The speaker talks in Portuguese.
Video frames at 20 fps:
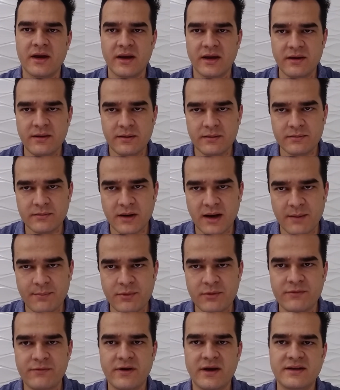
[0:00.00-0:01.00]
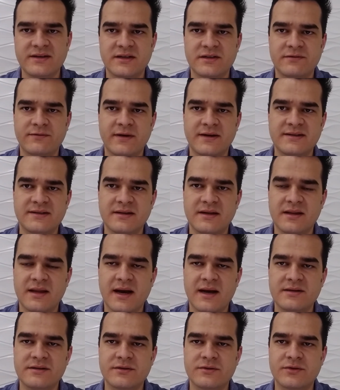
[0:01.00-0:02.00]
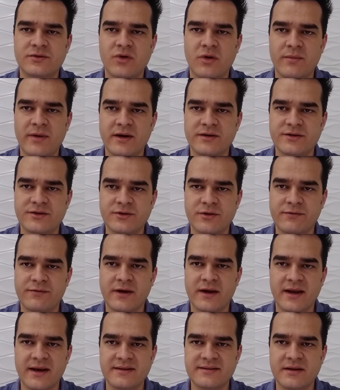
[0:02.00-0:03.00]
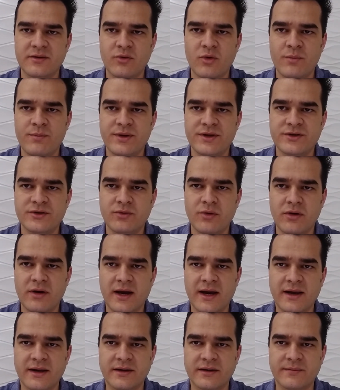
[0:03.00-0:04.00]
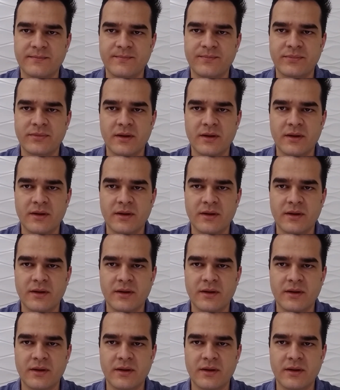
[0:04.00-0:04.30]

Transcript: e aproveite as facilidades que os comércios te oferecem com o pedido online,